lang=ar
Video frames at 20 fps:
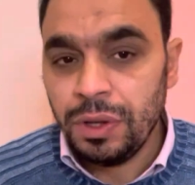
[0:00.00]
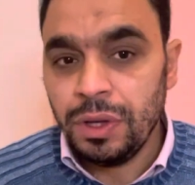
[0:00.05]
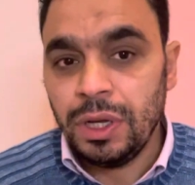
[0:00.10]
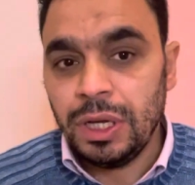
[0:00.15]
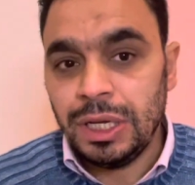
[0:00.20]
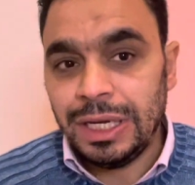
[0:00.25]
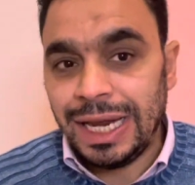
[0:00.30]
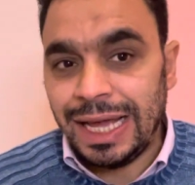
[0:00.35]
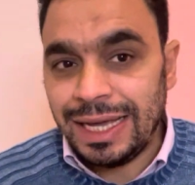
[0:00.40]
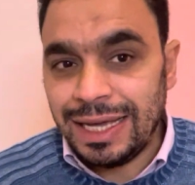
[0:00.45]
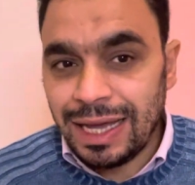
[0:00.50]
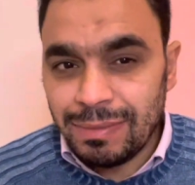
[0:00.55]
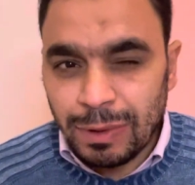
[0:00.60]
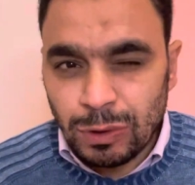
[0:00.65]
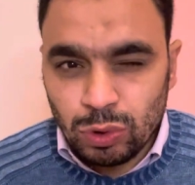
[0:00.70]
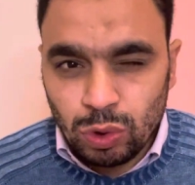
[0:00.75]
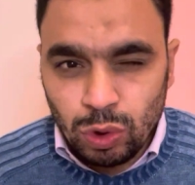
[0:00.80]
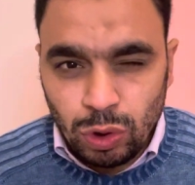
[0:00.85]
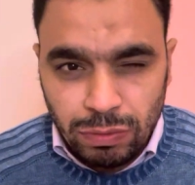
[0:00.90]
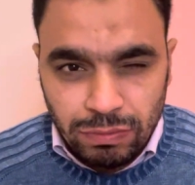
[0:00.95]
الحقيقه
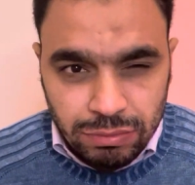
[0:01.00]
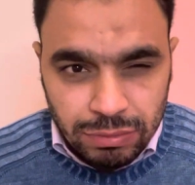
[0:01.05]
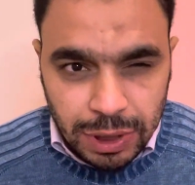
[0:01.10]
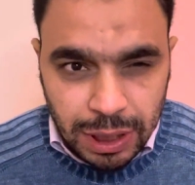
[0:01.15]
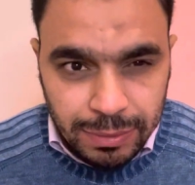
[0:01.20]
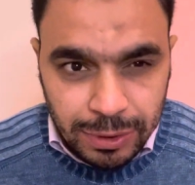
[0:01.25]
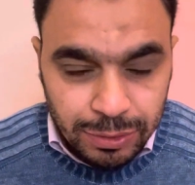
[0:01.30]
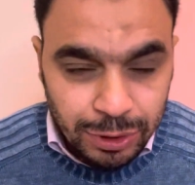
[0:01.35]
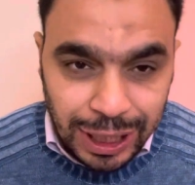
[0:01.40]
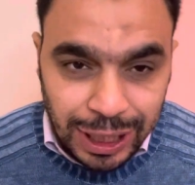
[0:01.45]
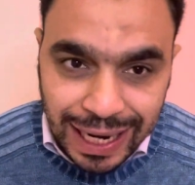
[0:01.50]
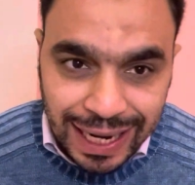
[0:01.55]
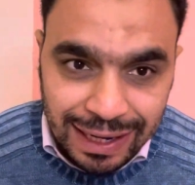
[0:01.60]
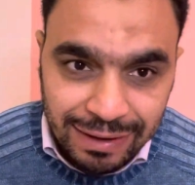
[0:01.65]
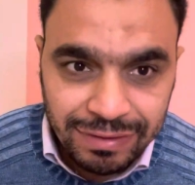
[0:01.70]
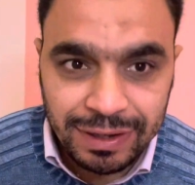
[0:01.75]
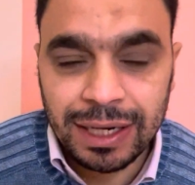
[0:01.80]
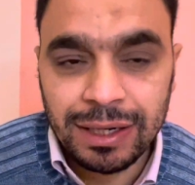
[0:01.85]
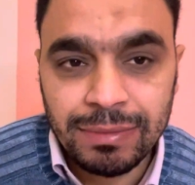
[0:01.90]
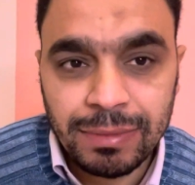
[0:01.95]
الموضوع مش
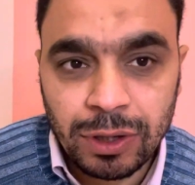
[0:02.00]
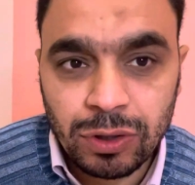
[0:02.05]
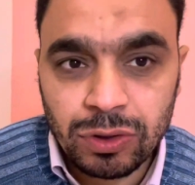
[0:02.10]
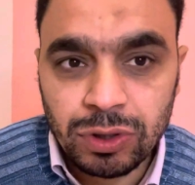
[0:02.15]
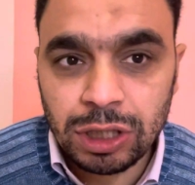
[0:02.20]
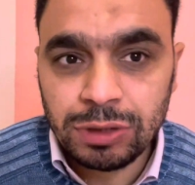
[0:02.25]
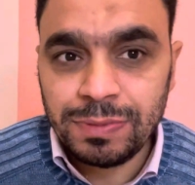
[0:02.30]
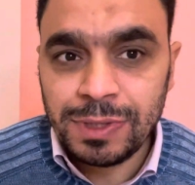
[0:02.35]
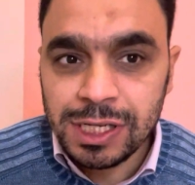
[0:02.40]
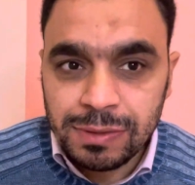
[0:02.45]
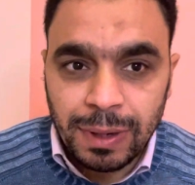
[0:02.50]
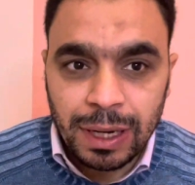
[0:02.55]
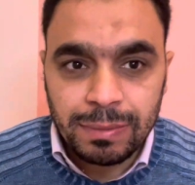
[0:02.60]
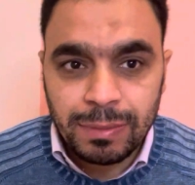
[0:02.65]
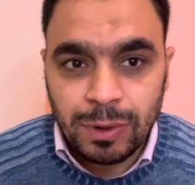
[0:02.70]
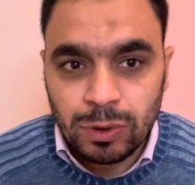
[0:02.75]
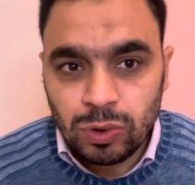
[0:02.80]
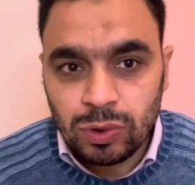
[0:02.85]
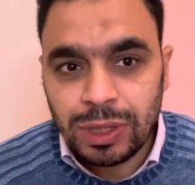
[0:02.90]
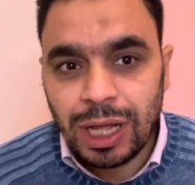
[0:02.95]
عارف يعني ما كناش بنسمع
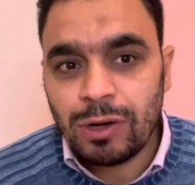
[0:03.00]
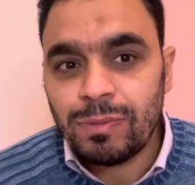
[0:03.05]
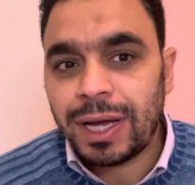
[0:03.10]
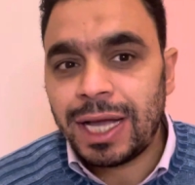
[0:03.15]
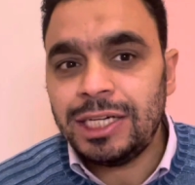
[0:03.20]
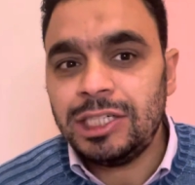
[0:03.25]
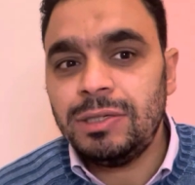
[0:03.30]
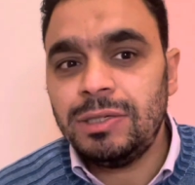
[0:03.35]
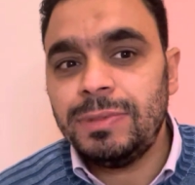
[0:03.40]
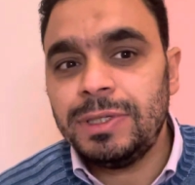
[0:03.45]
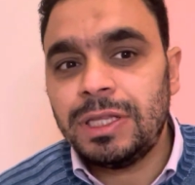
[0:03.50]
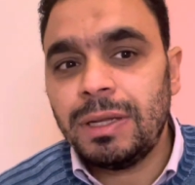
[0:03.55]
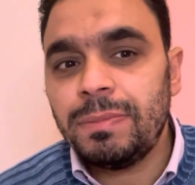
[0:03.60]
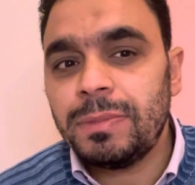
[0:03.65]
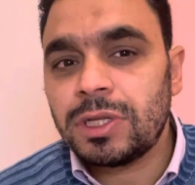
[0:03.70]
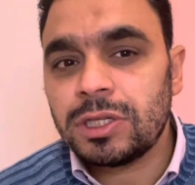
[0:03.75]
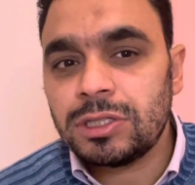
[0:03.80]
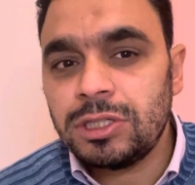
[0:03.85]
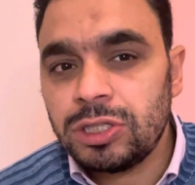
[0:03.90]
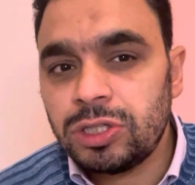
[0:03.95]
الموضوع ده او ما كانش بيتم
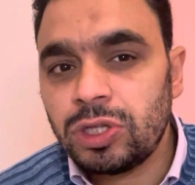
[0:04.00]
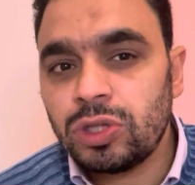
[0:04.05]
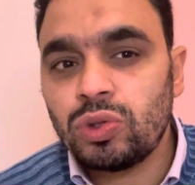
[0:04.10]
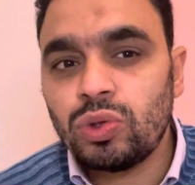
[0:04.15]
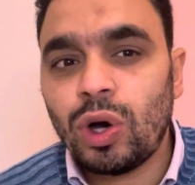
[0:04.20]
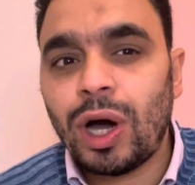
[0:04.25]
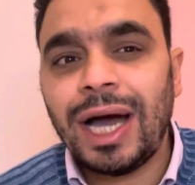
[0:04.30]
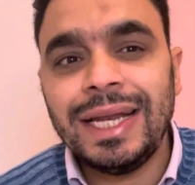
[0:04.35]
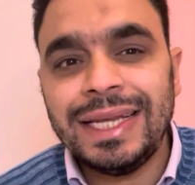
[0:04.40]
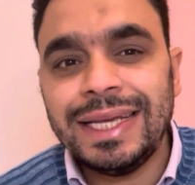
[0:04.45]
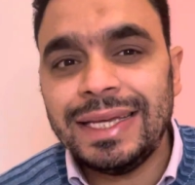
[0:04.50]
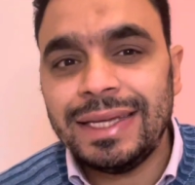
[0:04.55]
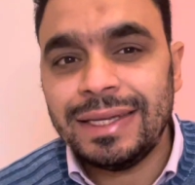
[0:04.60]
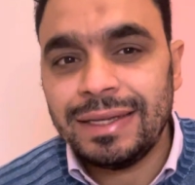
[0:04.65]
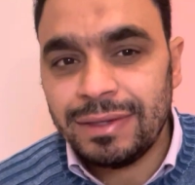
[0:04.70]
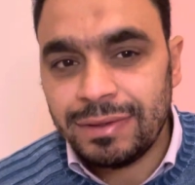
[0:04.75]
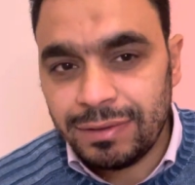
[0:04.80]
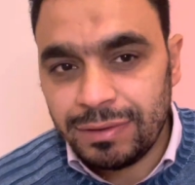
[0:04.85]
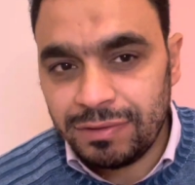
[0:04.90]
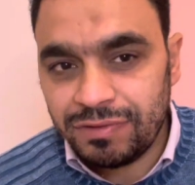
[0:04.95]
تسليط الضوء عليه
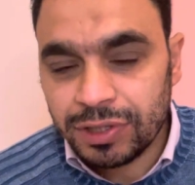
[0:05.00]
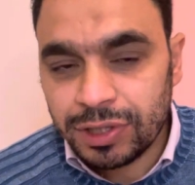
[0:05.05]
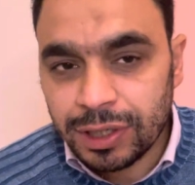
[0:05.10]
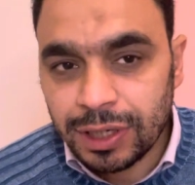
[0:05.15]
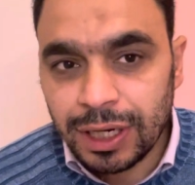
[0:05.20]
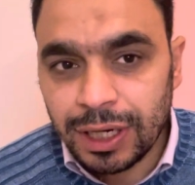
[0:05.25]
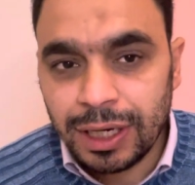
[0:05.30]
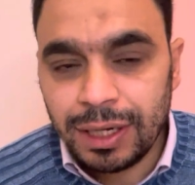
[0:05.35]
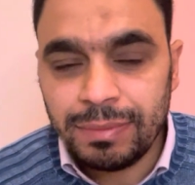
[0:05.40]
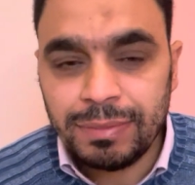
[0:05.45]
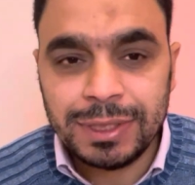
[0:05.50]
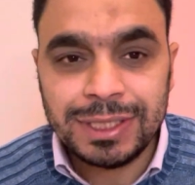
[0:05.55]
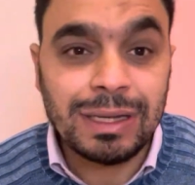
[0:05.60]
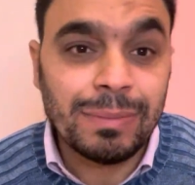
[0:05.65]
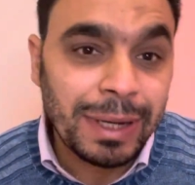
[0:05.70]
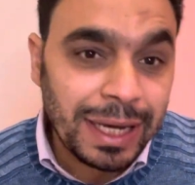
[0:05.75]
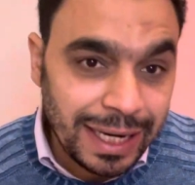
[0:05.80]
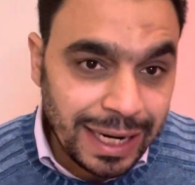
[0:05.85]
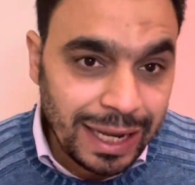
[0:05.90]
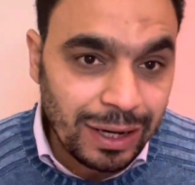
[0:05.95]
الفتره من
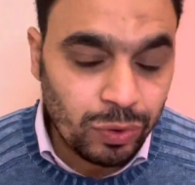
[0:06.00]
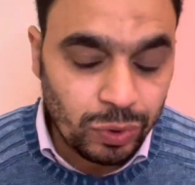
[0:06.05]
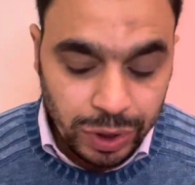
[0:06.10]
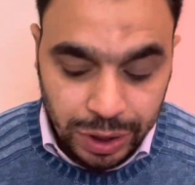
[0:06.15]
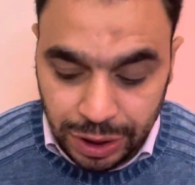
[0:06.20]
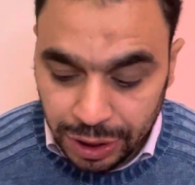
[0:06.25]
زمان قوي